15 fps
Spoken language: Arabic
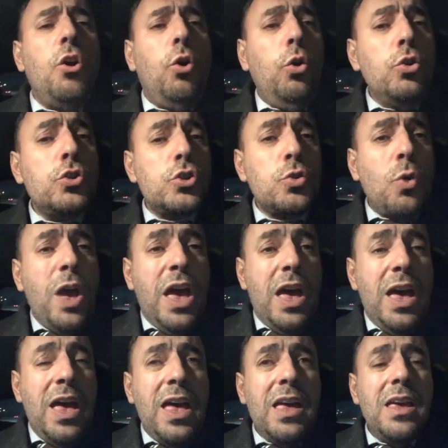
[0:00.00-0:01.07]

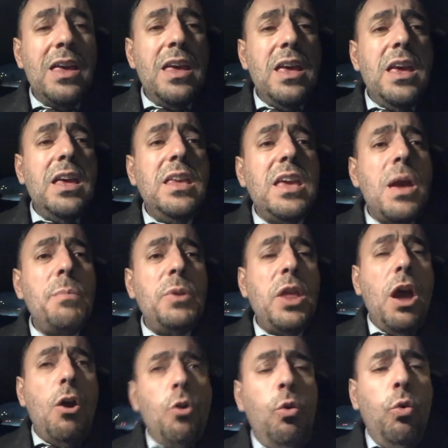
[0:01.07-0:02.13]
عرسها
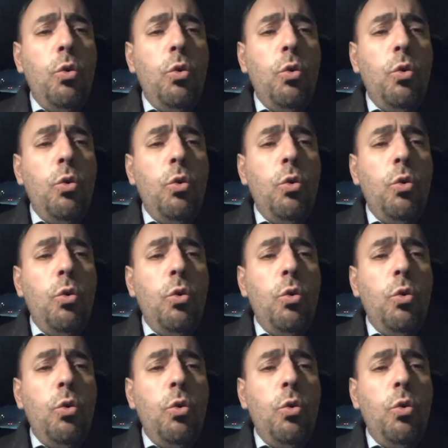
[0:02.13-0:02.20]
يبدا